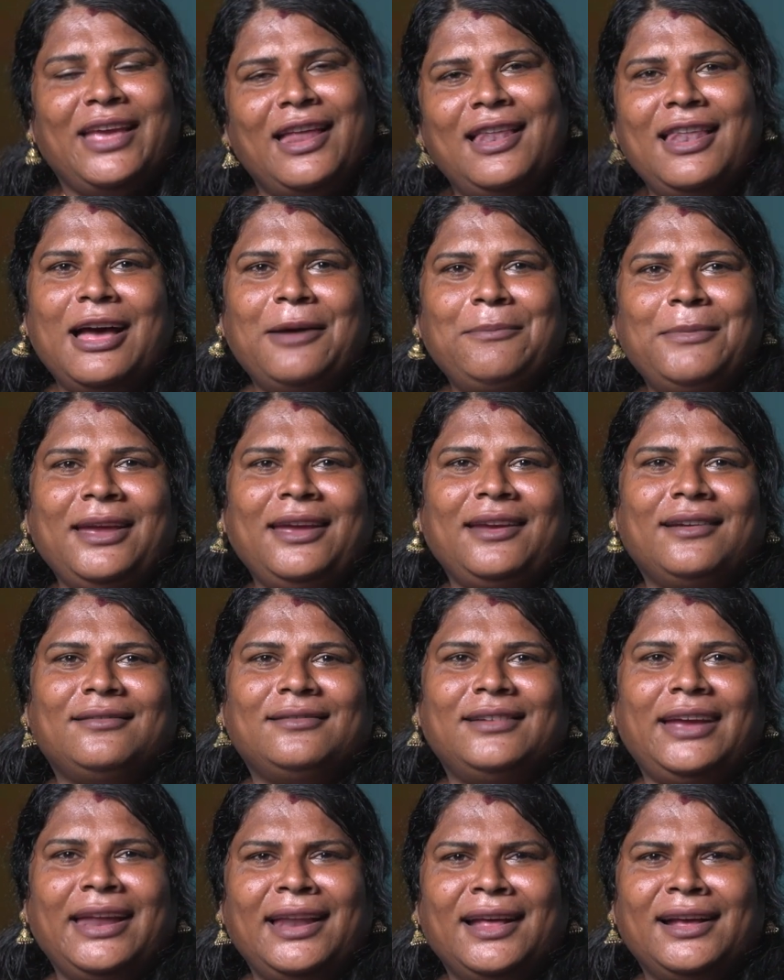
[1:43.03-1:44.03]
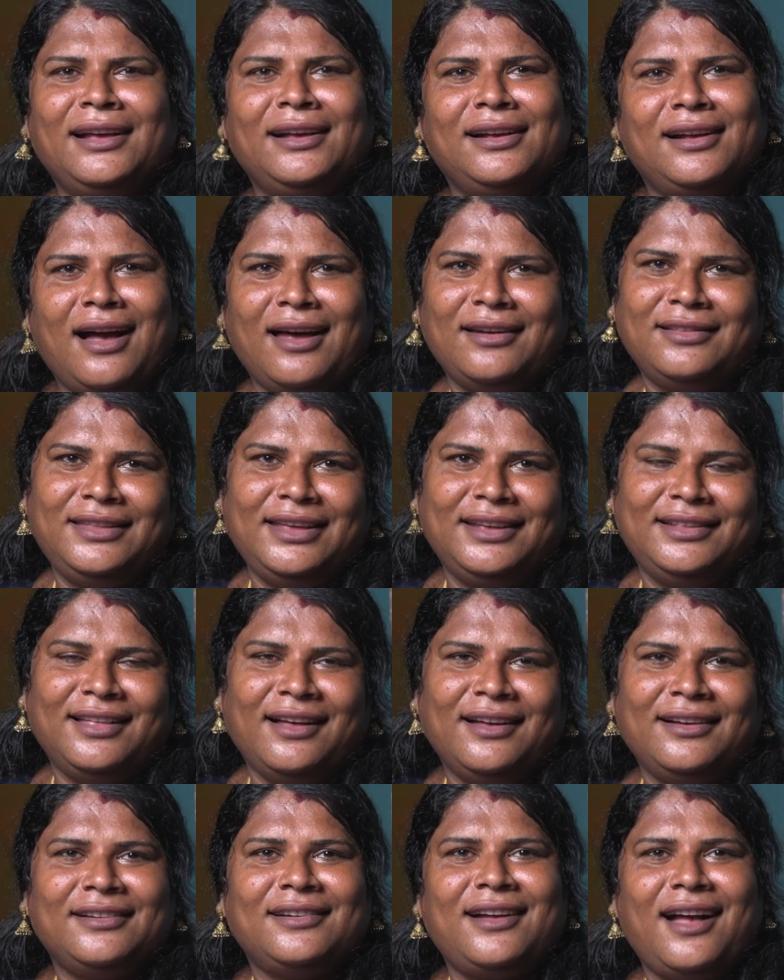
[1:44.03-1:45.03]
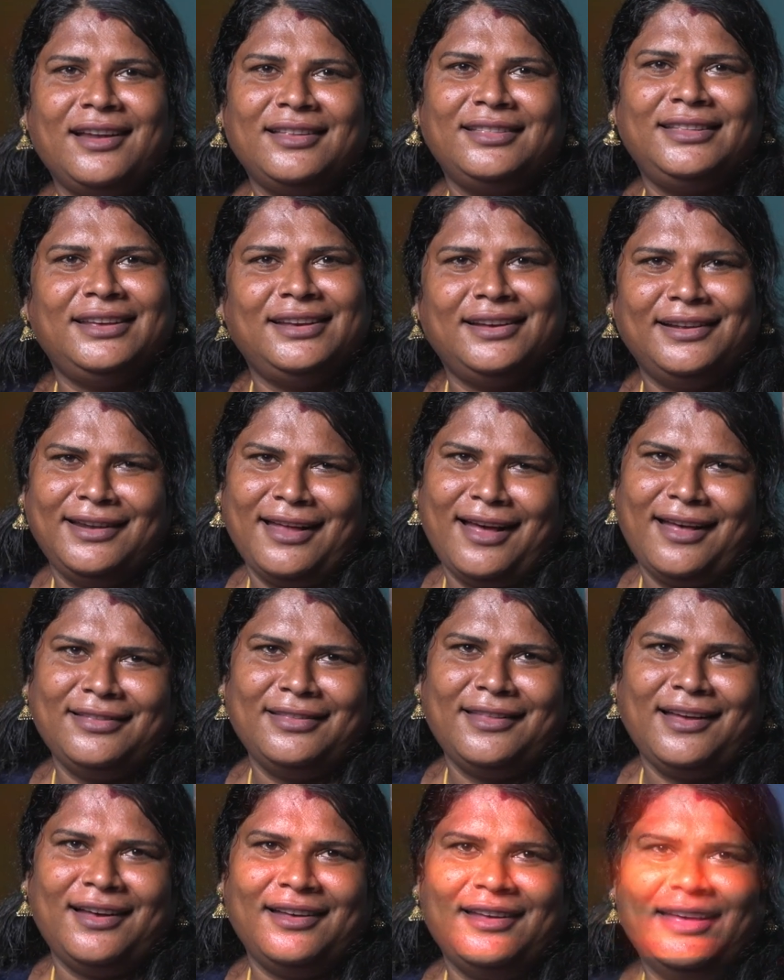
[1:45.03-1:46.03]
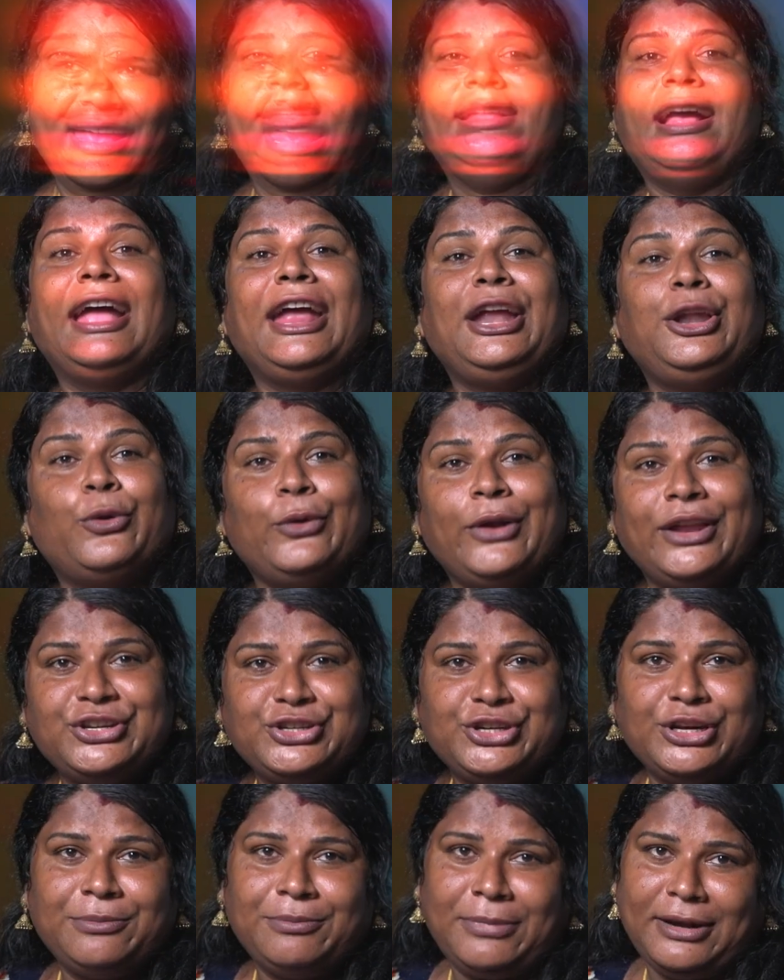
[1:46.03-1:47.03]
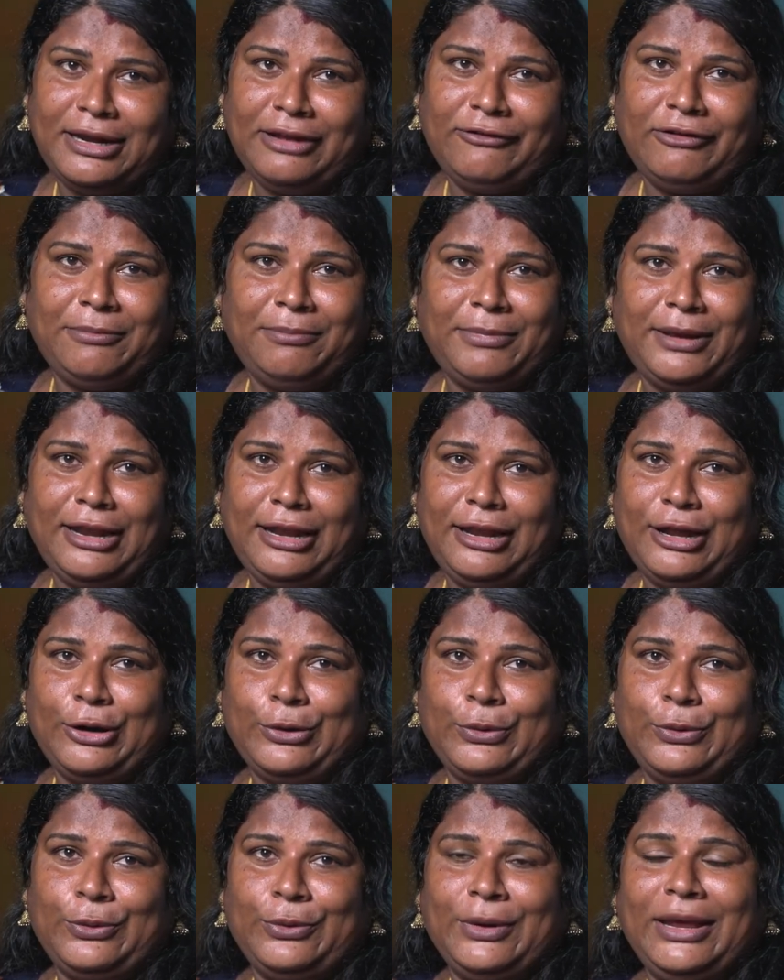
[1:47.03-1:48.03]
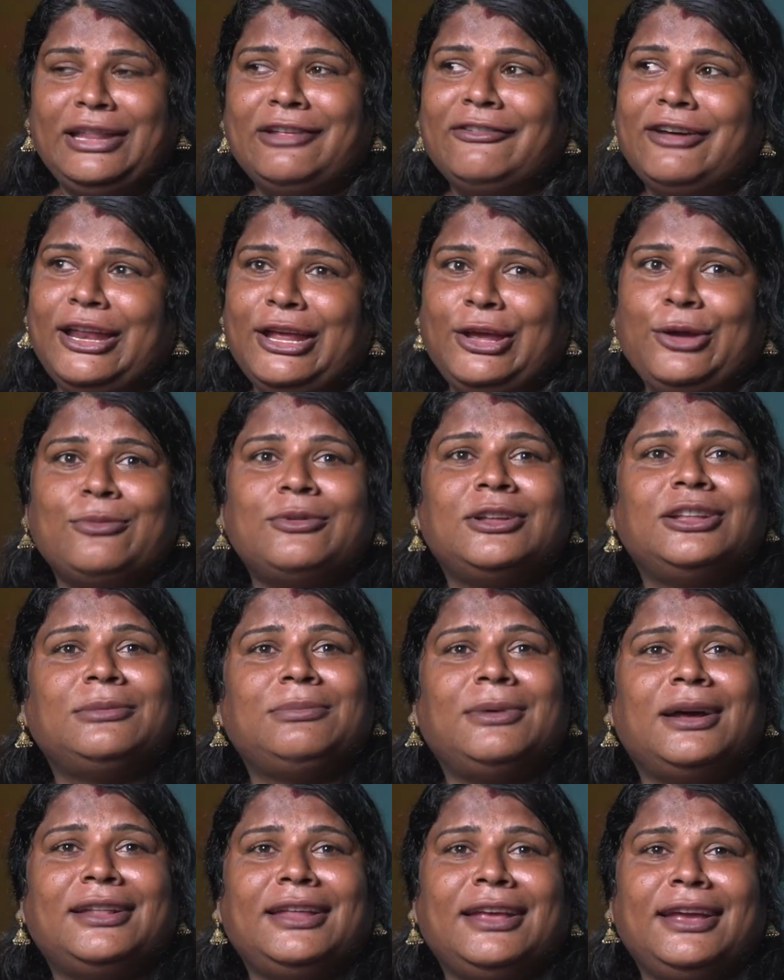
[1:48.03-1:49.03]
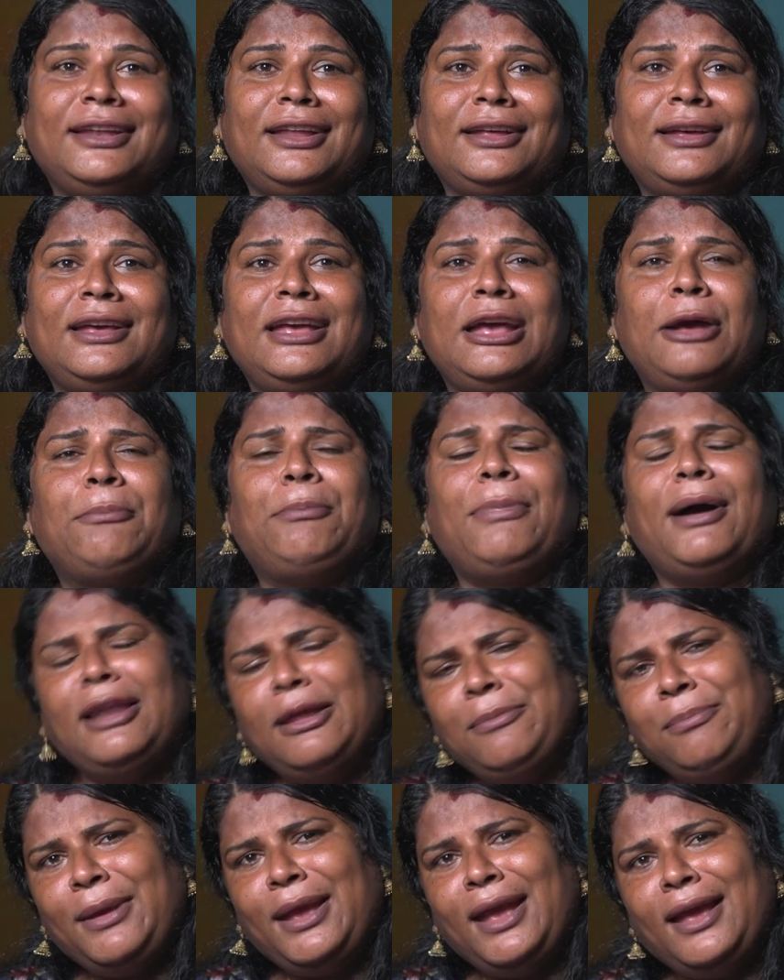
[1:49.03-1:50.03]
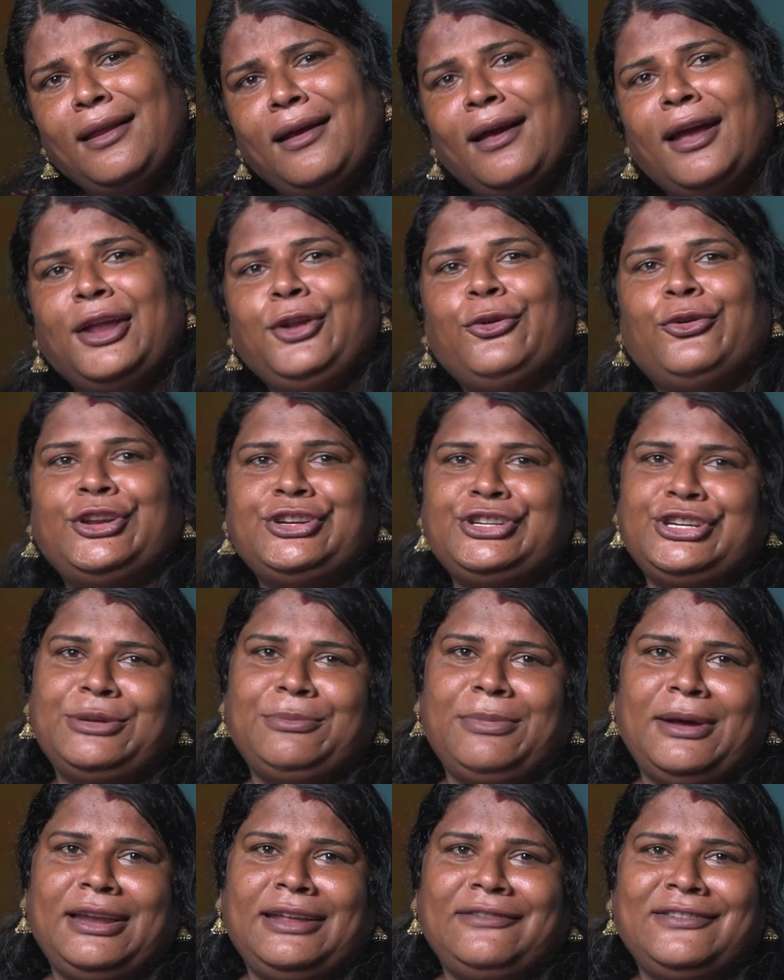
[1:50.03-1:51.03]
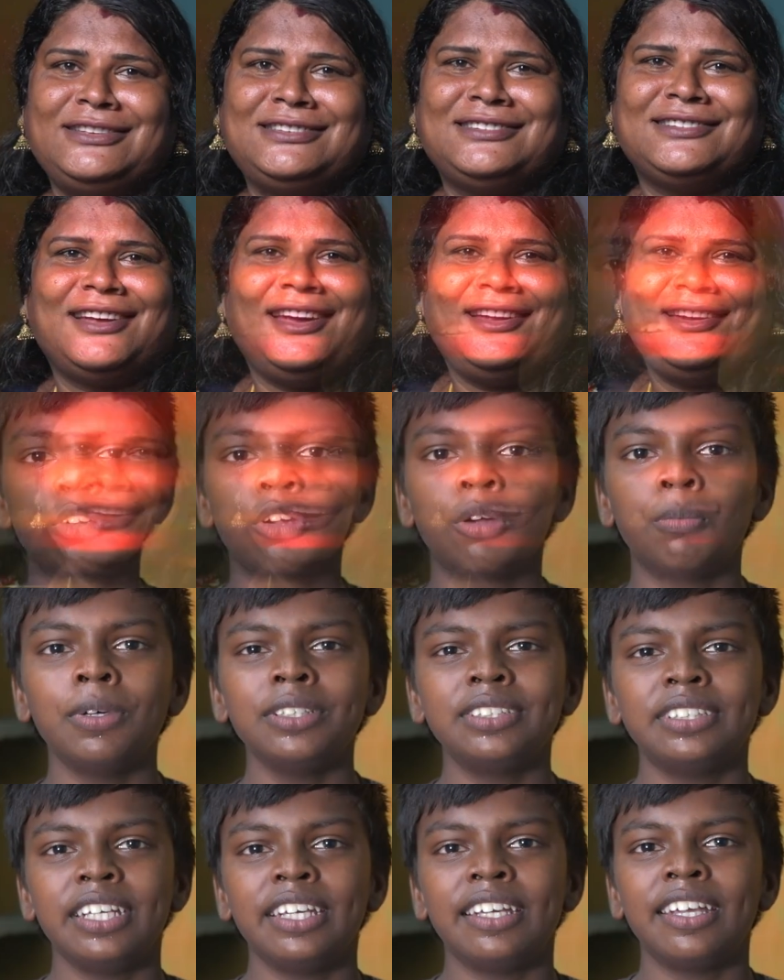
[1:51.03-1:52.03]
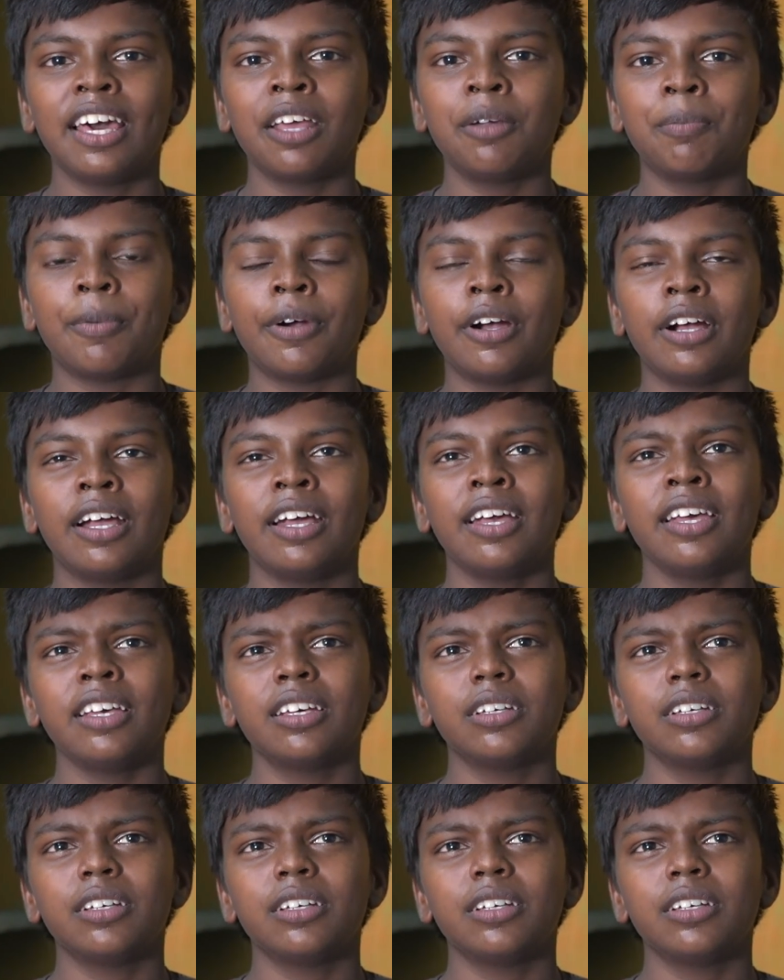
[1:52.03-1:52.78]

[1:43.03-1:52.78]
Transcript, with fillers: எல்லாமே எனக்கு கார்த்திக் தான் கார்த்திக்கு நான் தான் நான் ஐ டொனேஷன் பண்ண வைப்பேன் எல்லாருக்கும் இது வரைக்கும் வந்து பார்த்தீங்கன்னா பல பேரை ஐ டொனேஷன் பண்ண வச்சுருக்கேன் ரொம்ப ஸ்ட்ரிக்டாக இருப்பாங்க